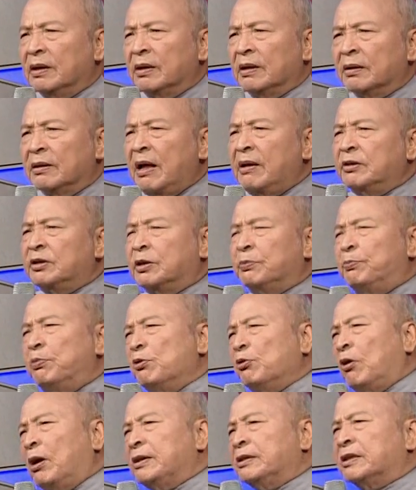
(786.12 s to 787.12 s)
但是不
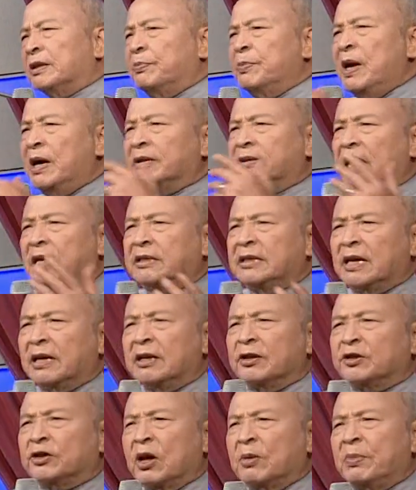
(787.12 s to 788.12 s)
管怎么样，在这样
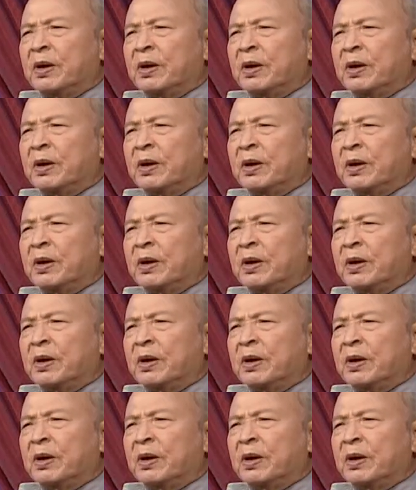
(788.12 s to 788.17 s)
的生